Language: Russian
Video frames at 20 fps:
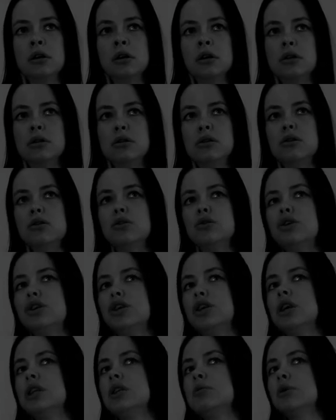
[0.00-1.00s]
Но
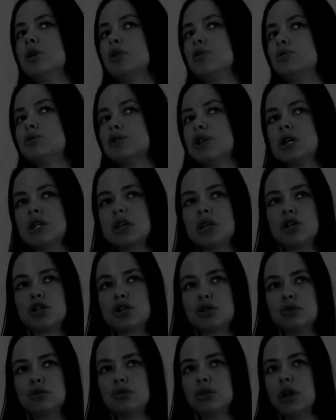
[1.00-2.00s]
я не могу сказать,
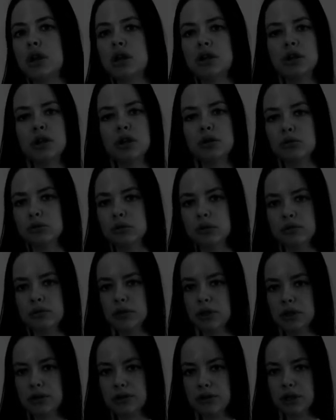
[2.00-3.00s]
что я не
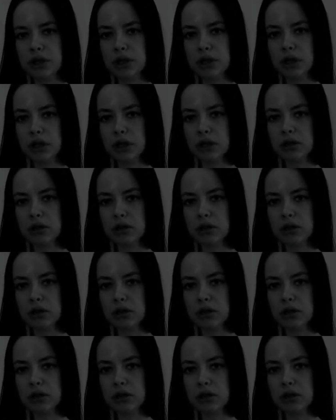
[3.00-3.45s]
удовлетворена.